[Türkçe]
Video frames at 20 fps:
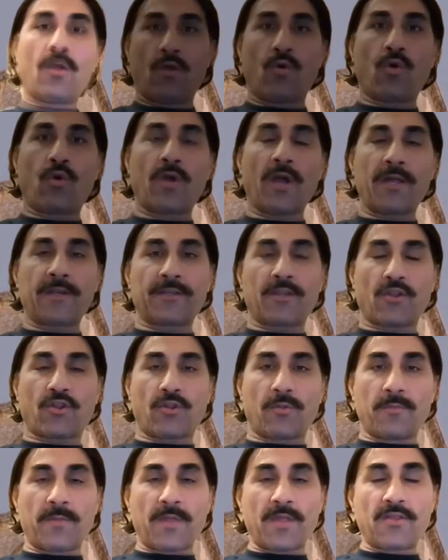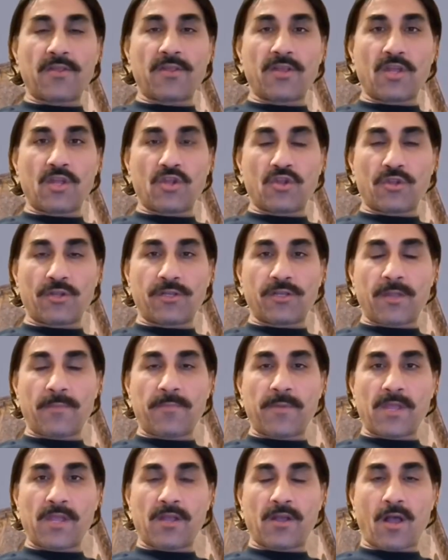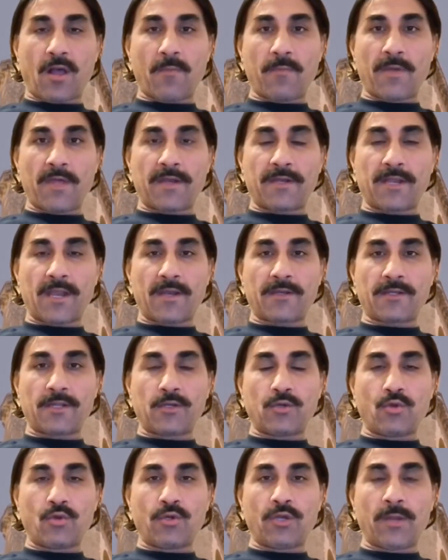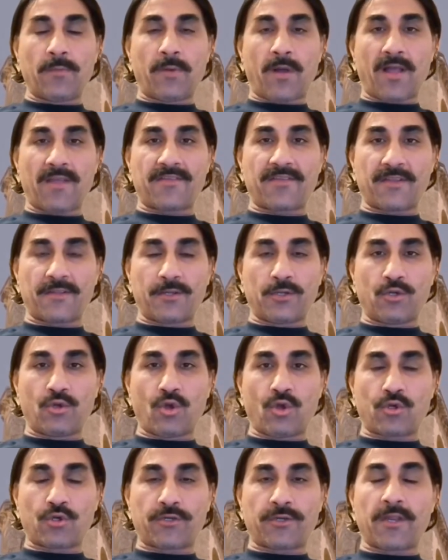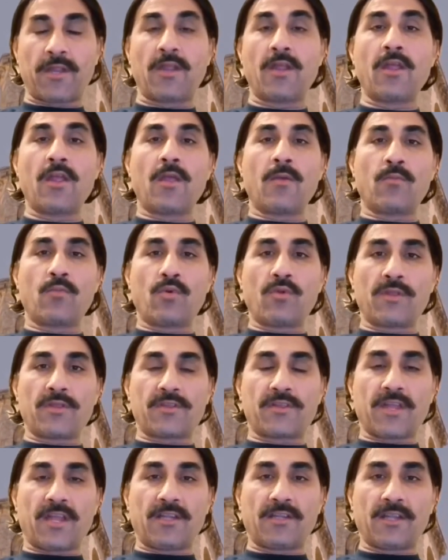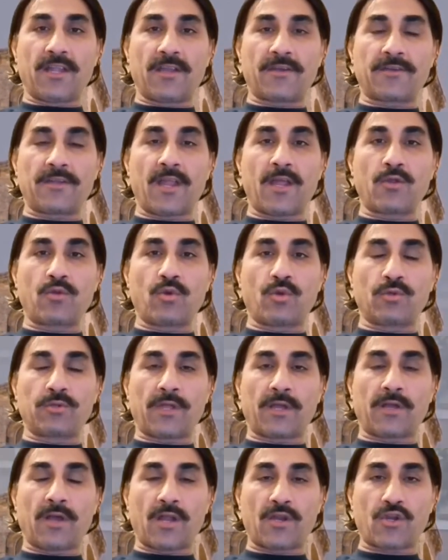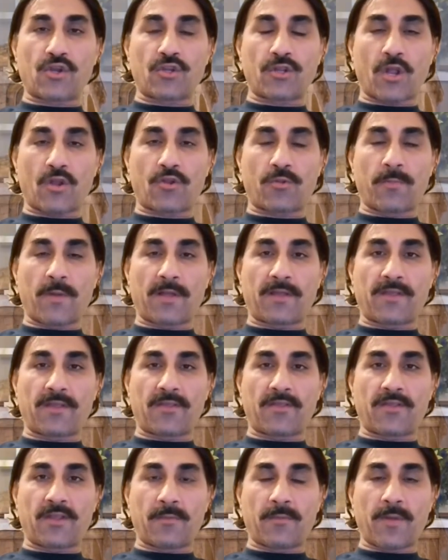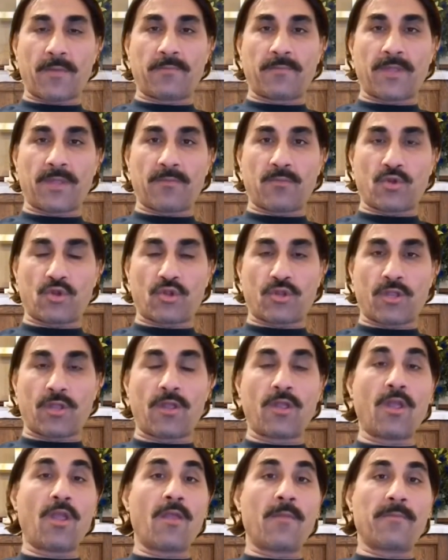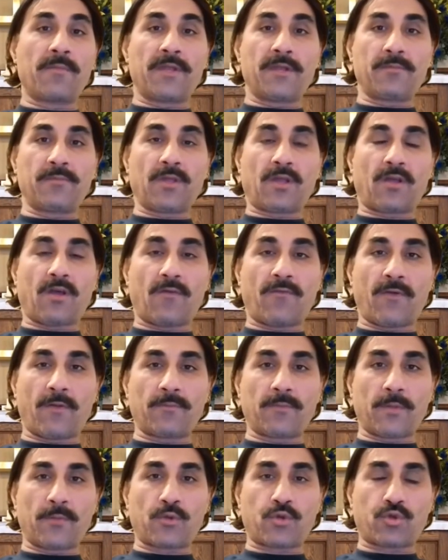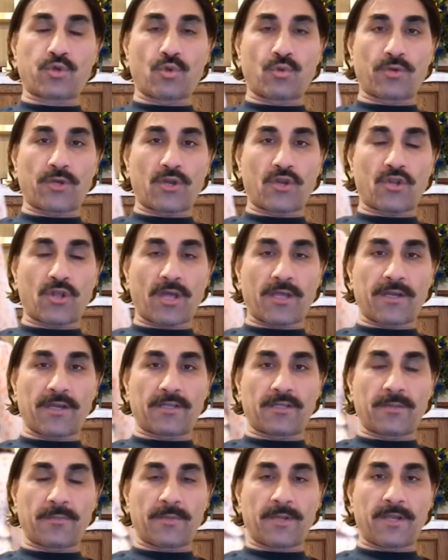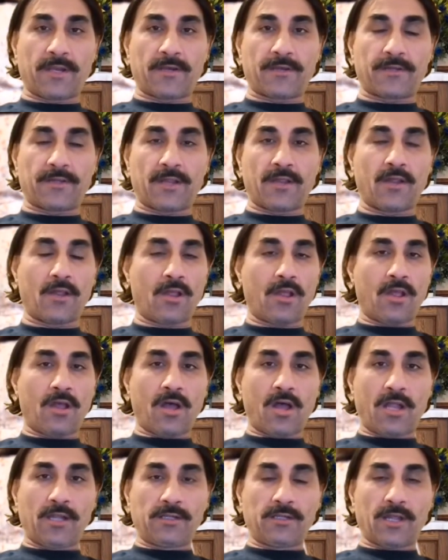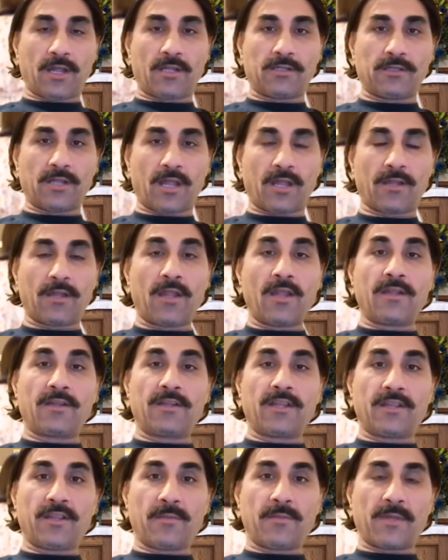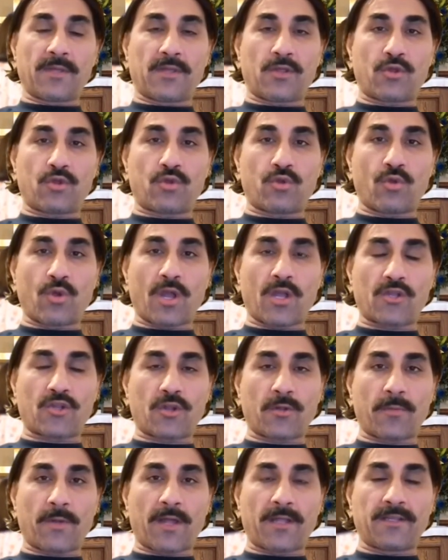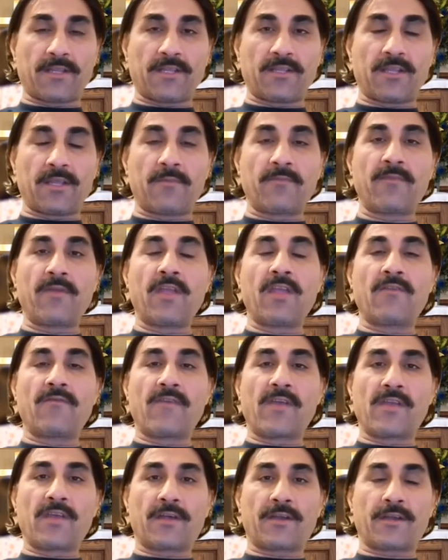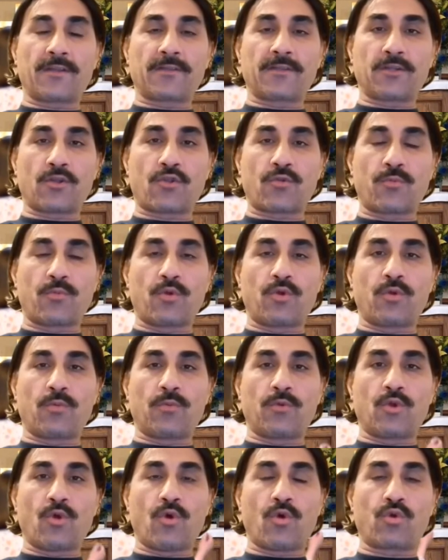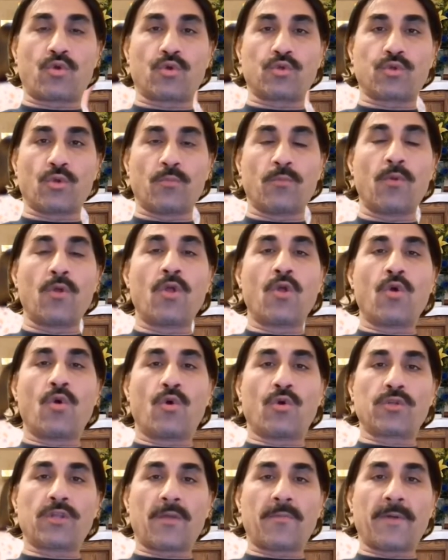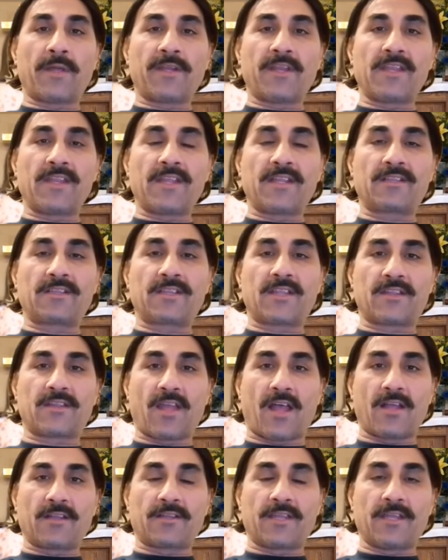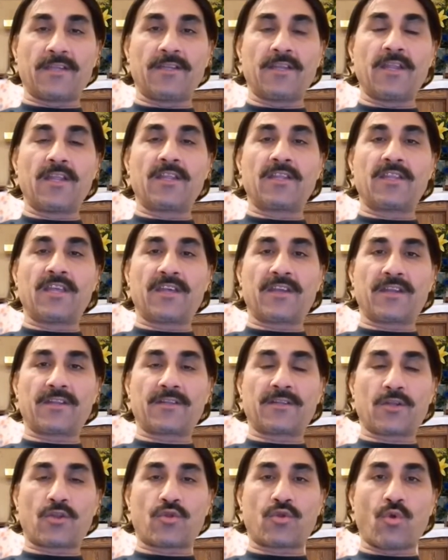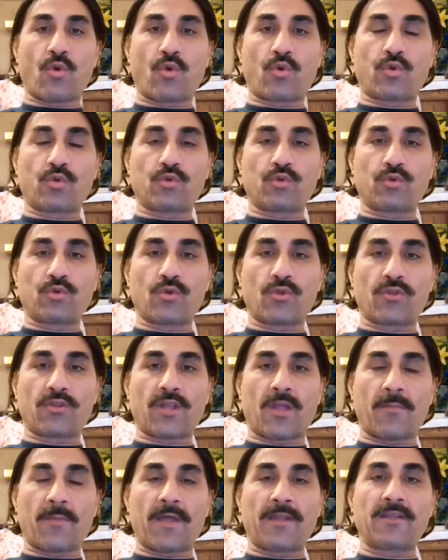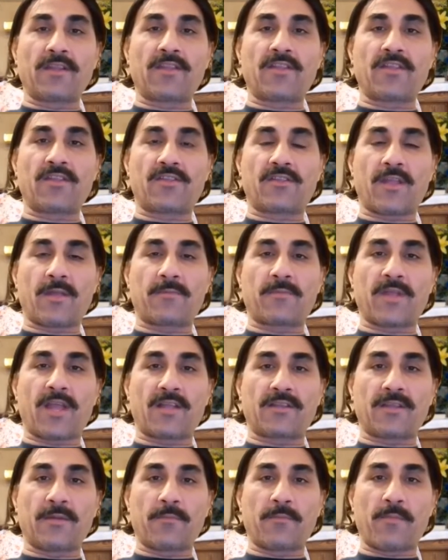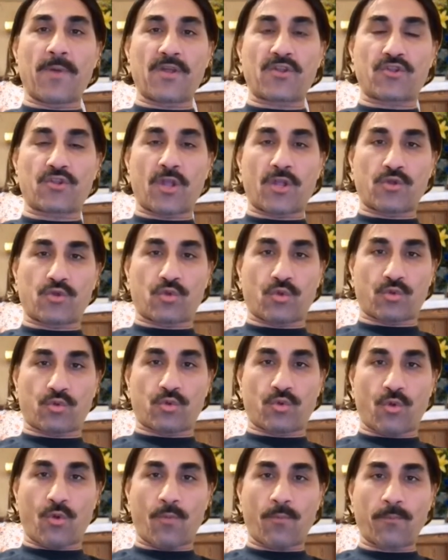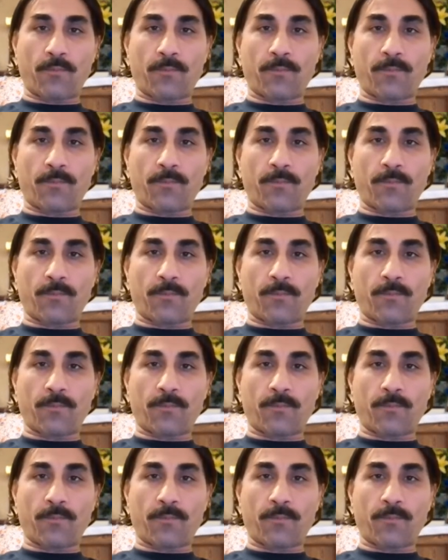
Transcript: O kardeşimiz İncil'de peygamberlerden öyle bahsediliyor ki bu insanlarla yolda karşılaşmak istemem demişti. Benim de kafamda bir soru işareti belirdi. Allah Allah ne demek istiyor acaba dedim ve yaratılış bölümünü okudum. O da bana yetti zaten. Yaratılışı okuduğunuz zaman sistem zaten baştan çöküyor.